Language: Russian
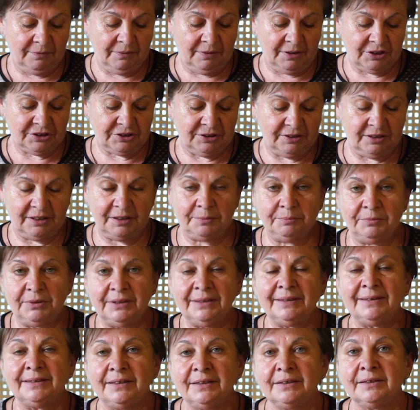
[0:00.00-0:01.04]
важный
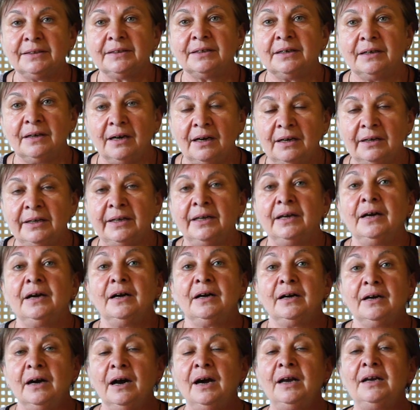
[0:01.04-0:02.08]
элемент – это калий.
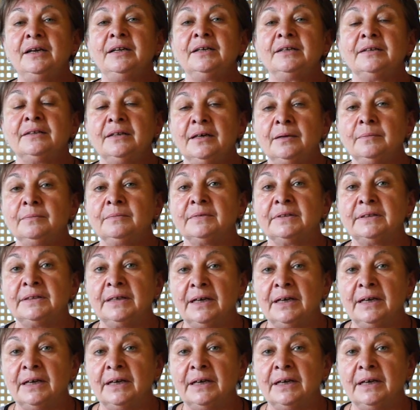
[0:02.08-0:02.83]
Калий нам